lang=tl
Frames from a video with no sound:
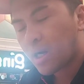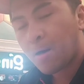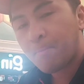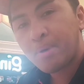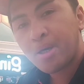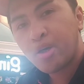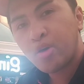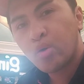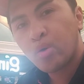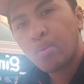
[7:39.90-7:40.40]

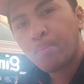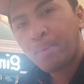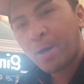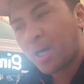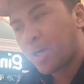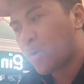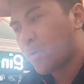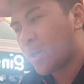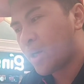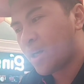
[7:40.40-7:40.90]
kami yung
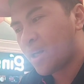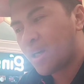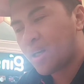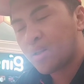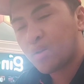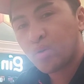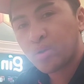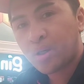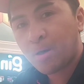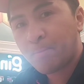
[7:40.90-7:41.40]

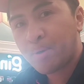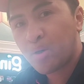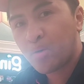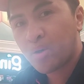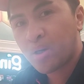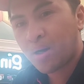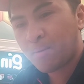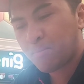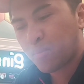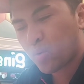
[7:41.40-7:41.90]
pioneering doon
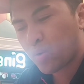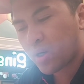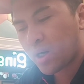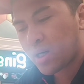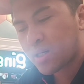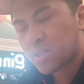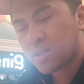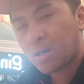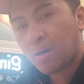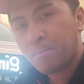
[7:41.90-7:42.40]
kami yung
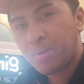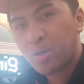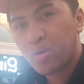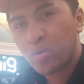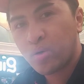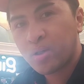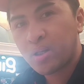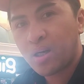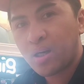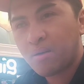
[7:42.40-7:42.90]
nagbukas kami
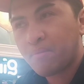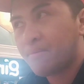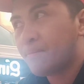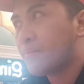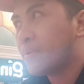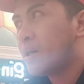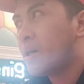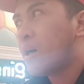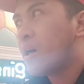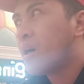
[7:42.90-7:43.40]
yung
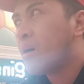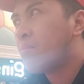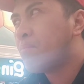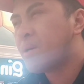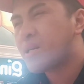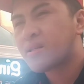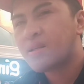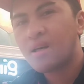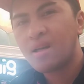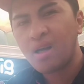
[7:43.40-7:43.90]
nag
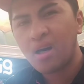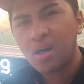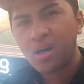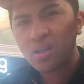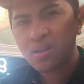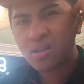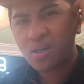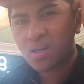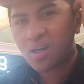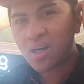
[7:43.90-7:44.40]
basta
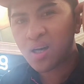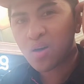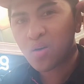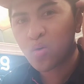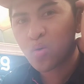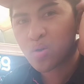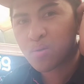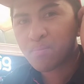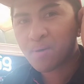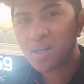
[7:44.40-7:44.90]
lahat
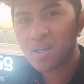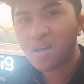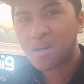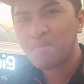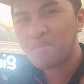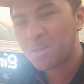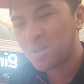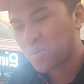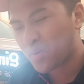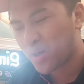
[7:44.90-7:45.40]
naghakot para
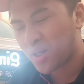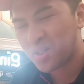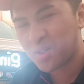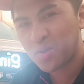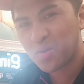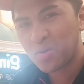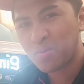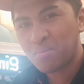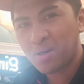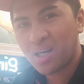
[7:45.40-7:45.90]
kaming kuan
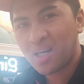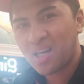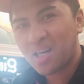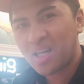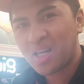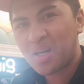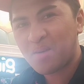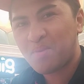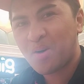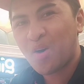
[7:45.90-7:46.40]
doon mga
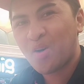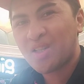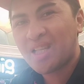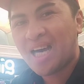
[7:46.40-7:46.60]
kalabaw